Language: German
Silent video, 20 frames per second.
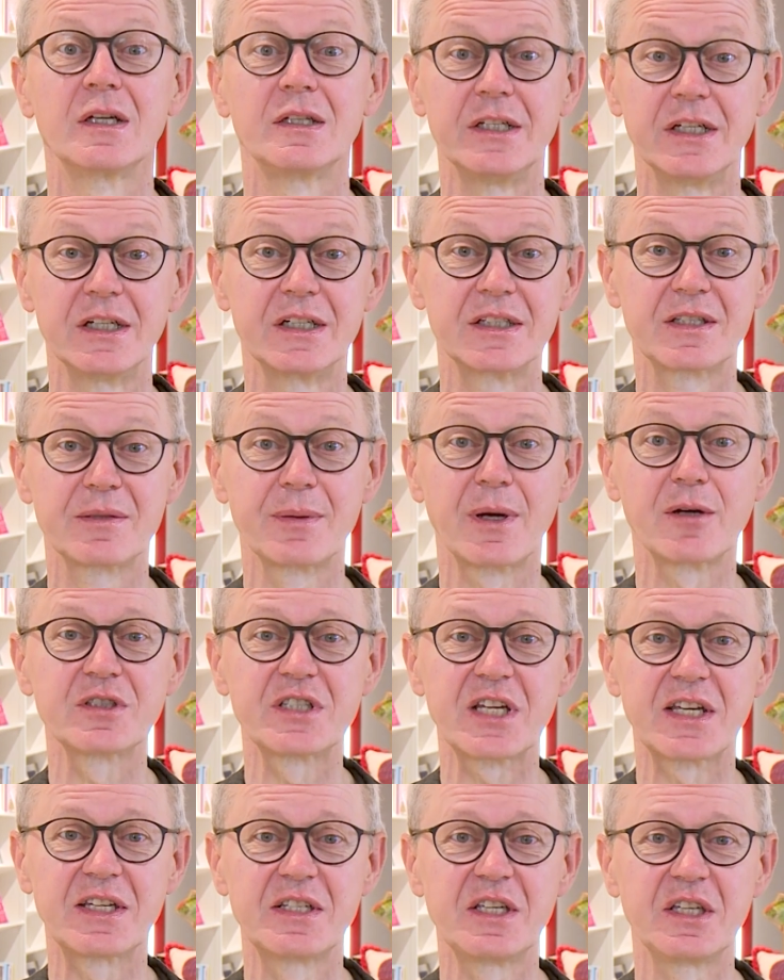Der
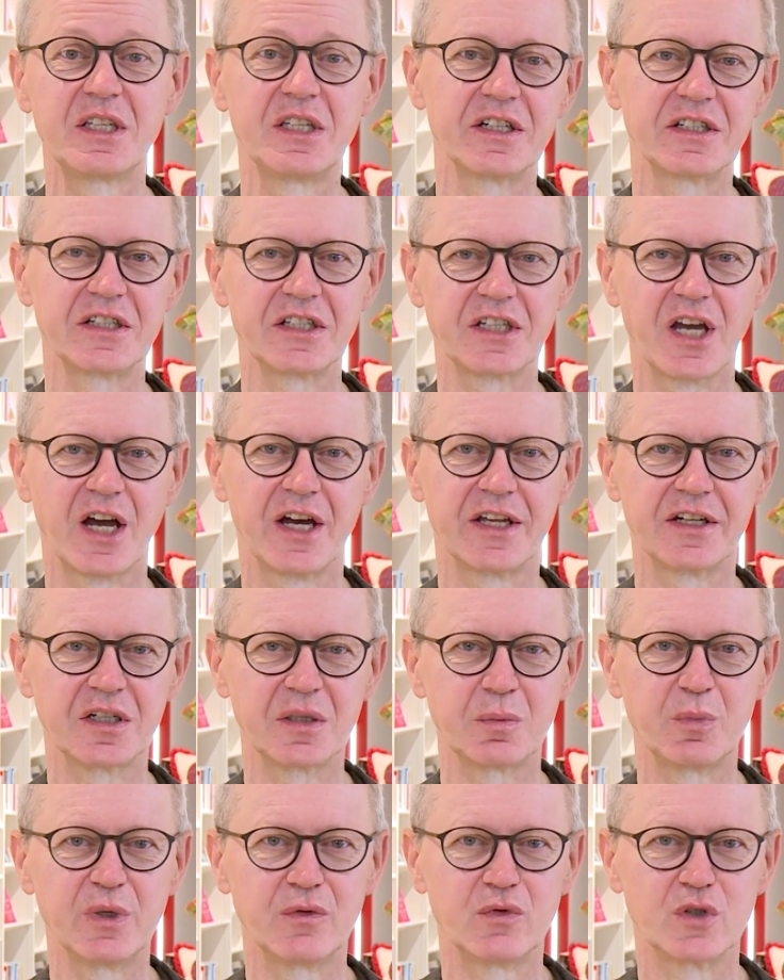62-jährige
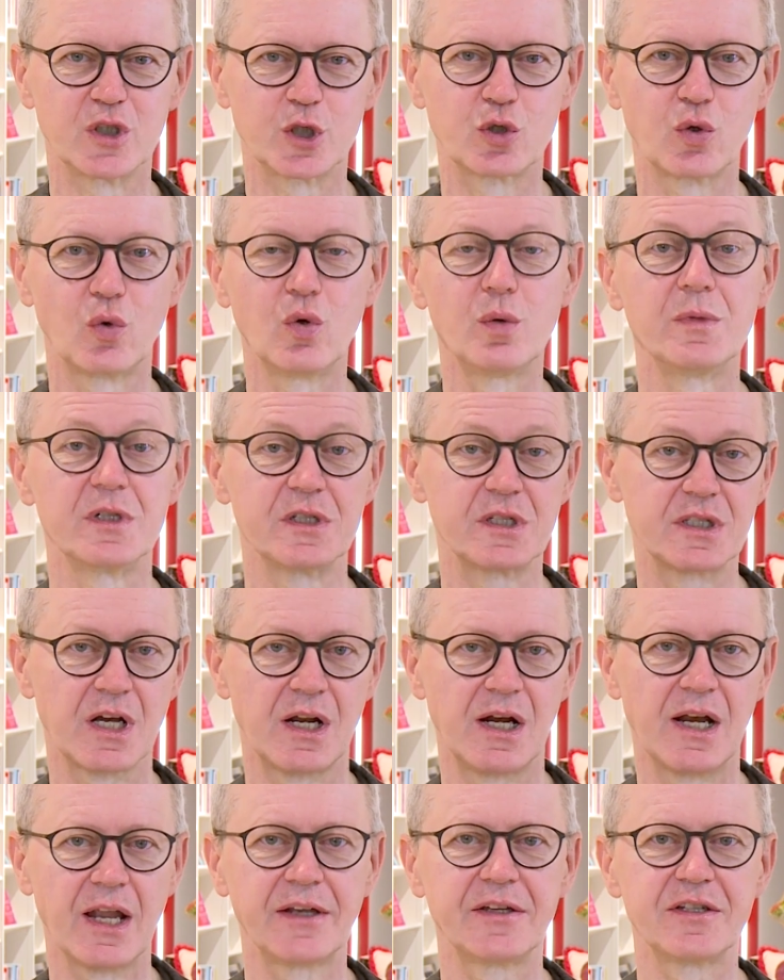Heinrich Bedford Strom ist
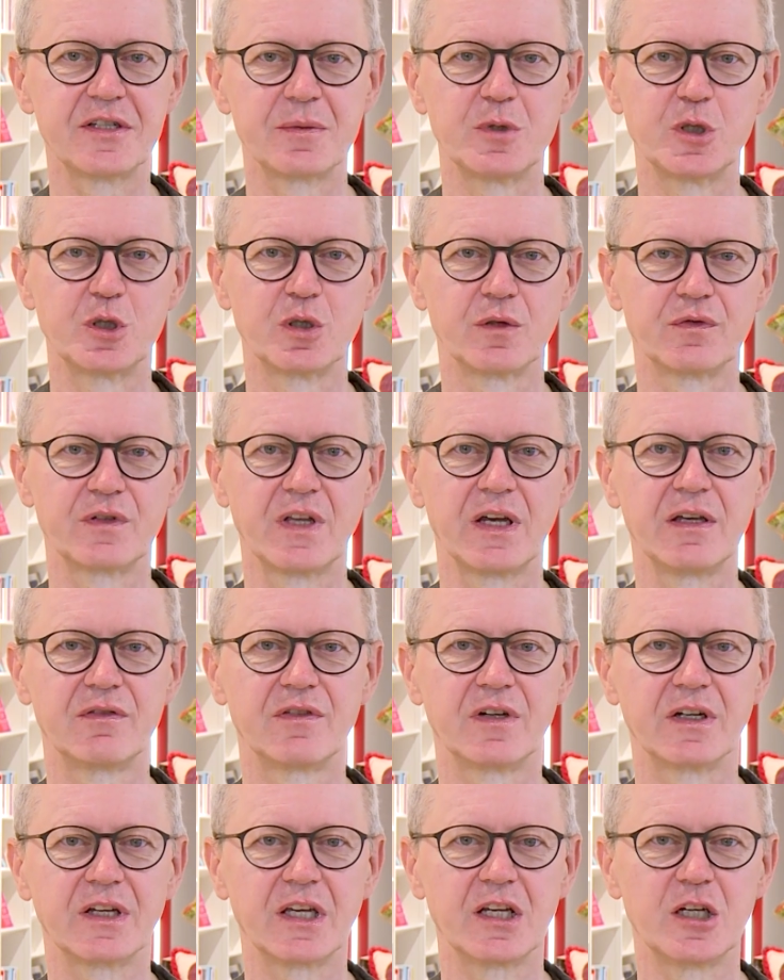Landesbischof der
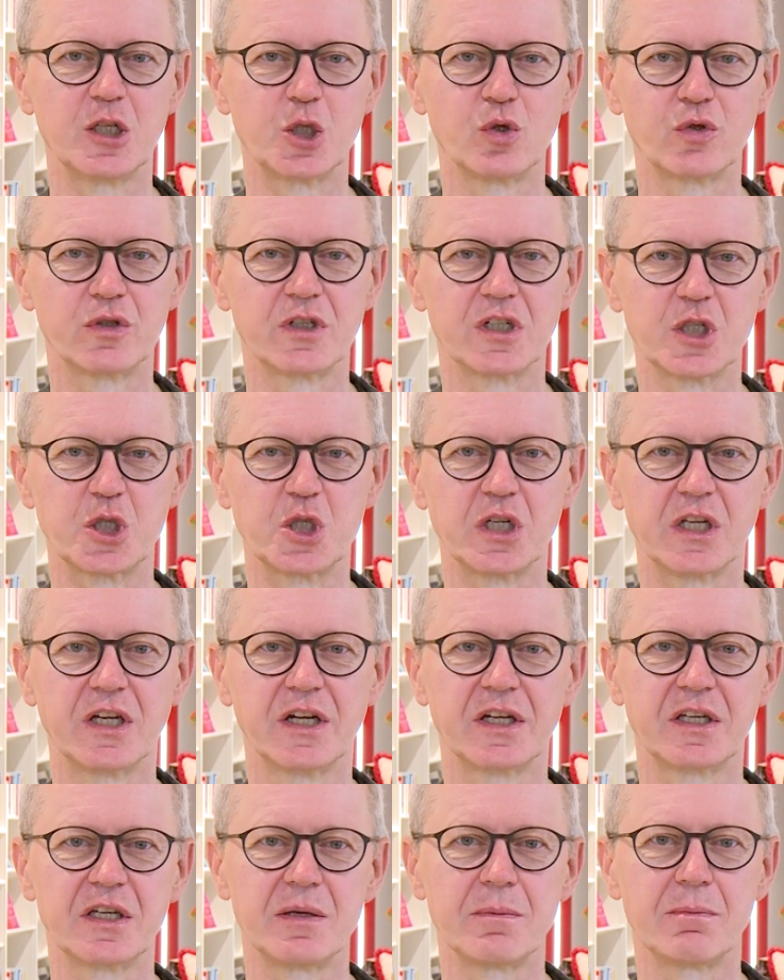evangelisch-lutherischen
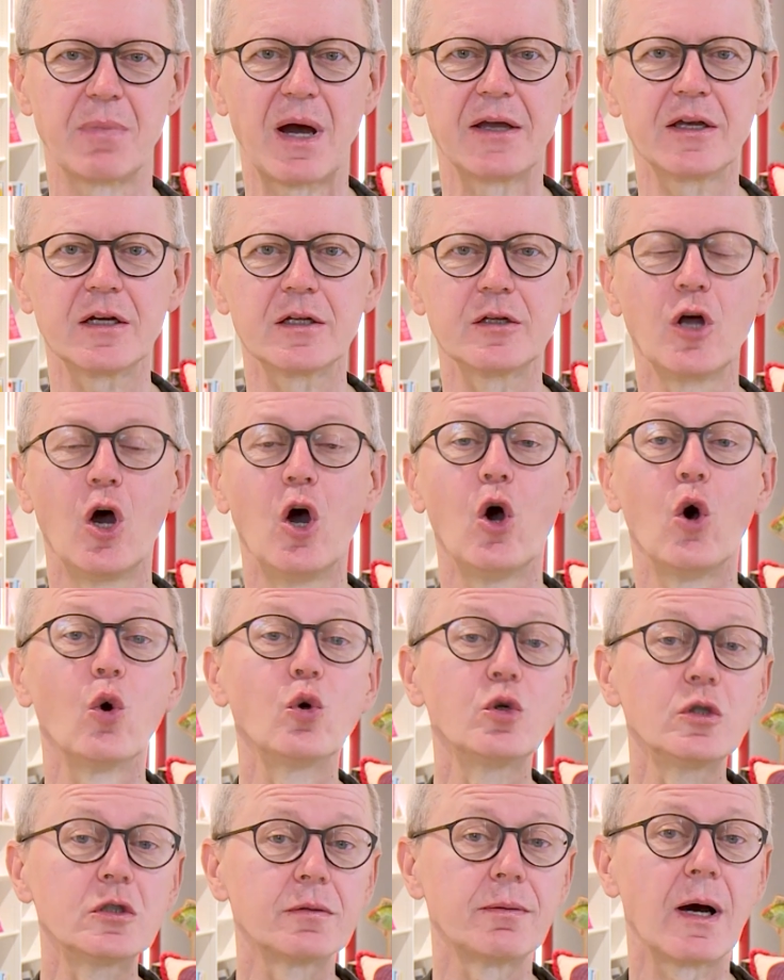Kirche in Bayern
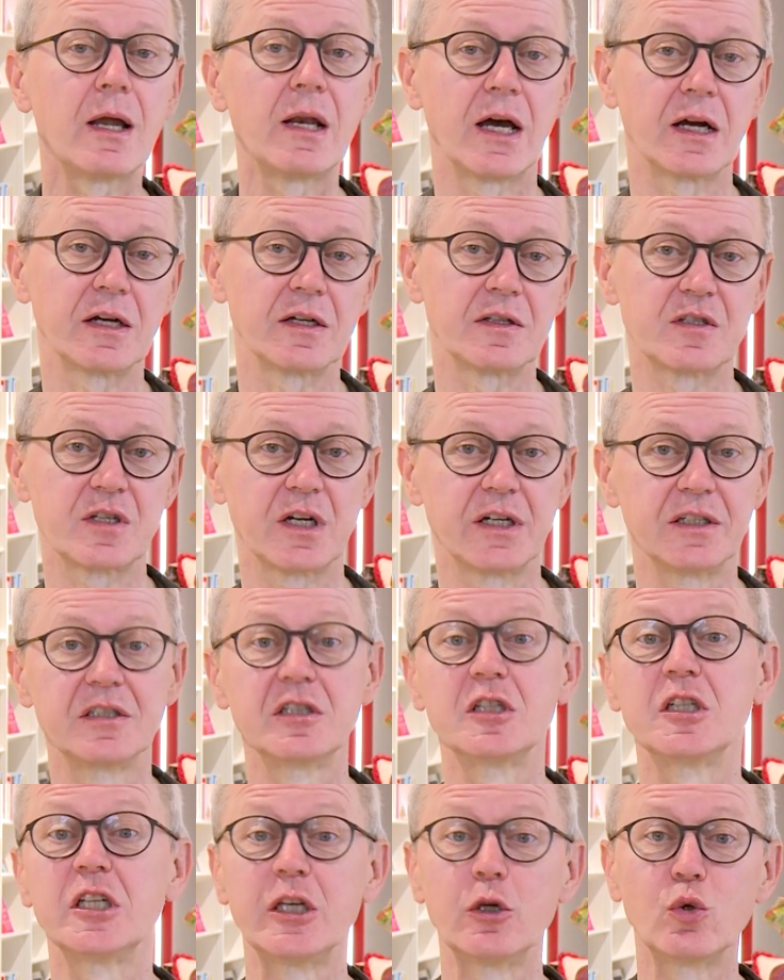und war lange
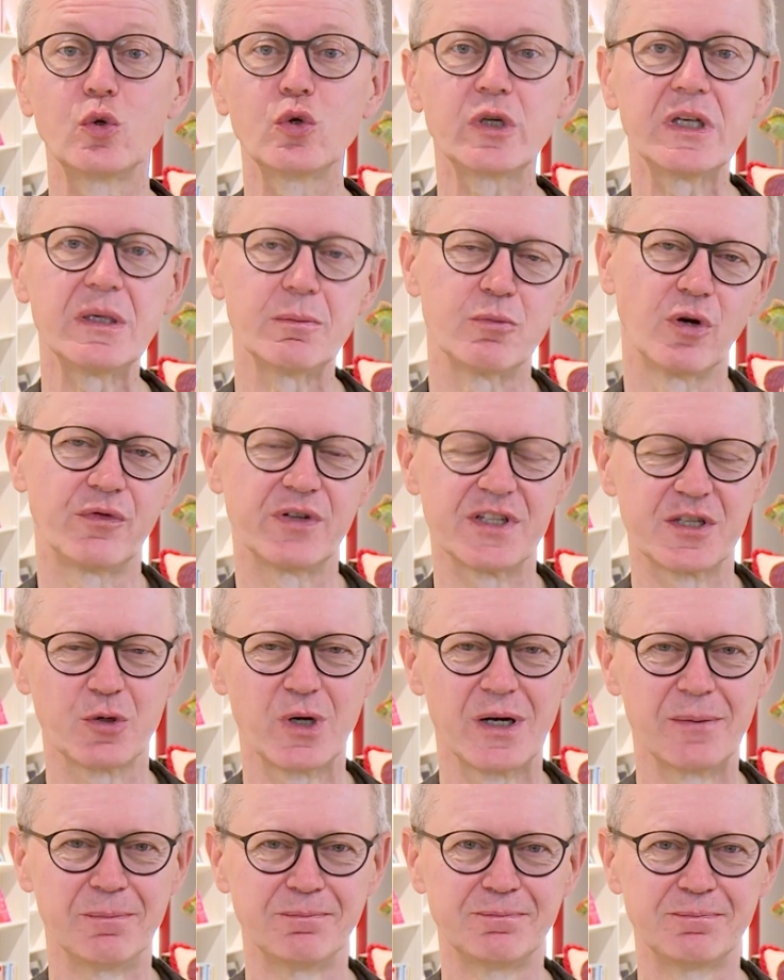Zeit
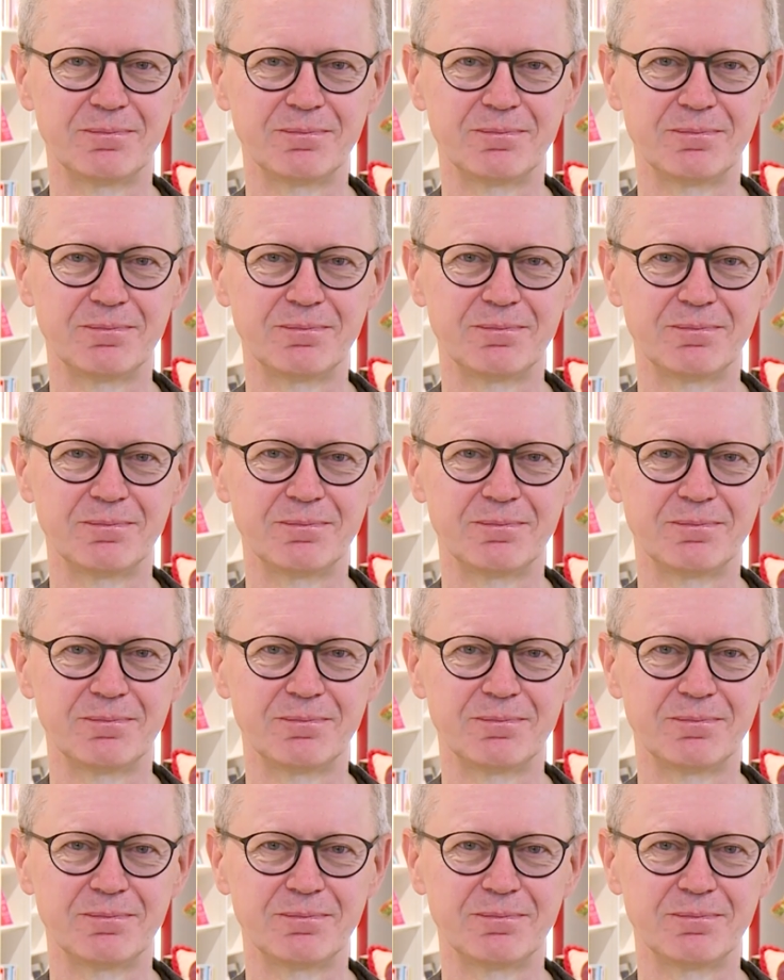Theologieprofessor.